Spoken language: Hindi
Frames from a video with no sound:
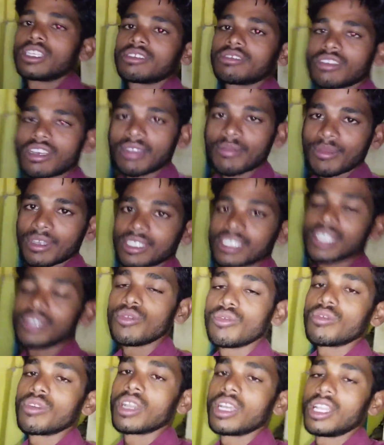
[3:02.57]
परेशान वैसे
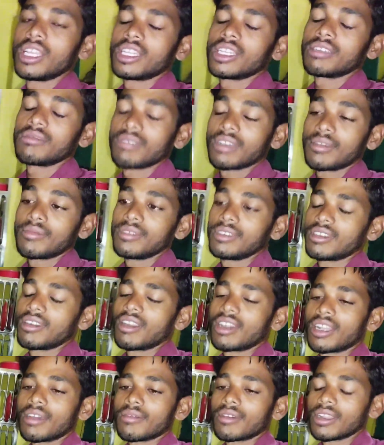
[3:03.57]
ही हो गए लेकिन अभी
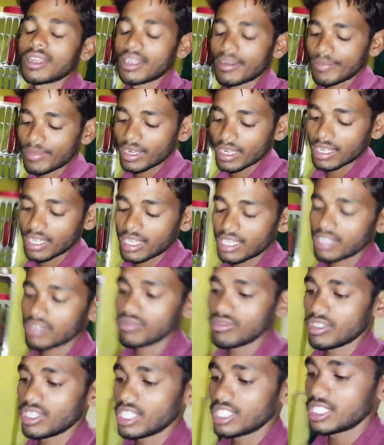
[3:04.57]
खाना बनाना पड़ रहा है
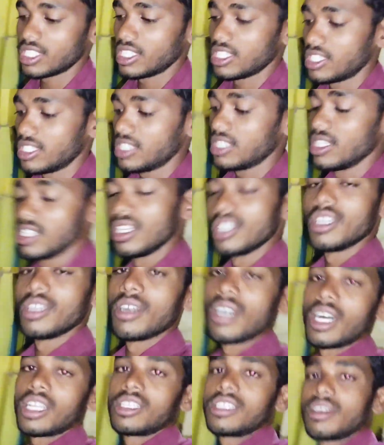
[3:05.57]
क्योंकि हंसनी जी
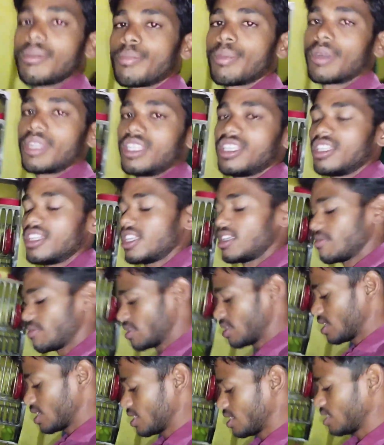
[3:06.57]
अच्छा पनीर नहीं
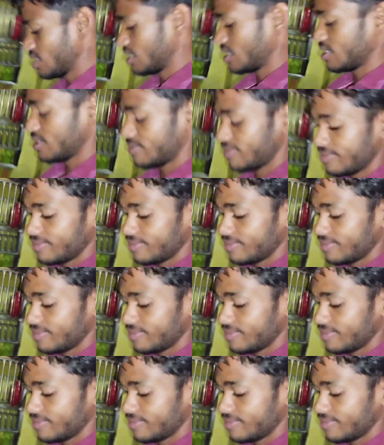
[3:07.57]
बनाती हैं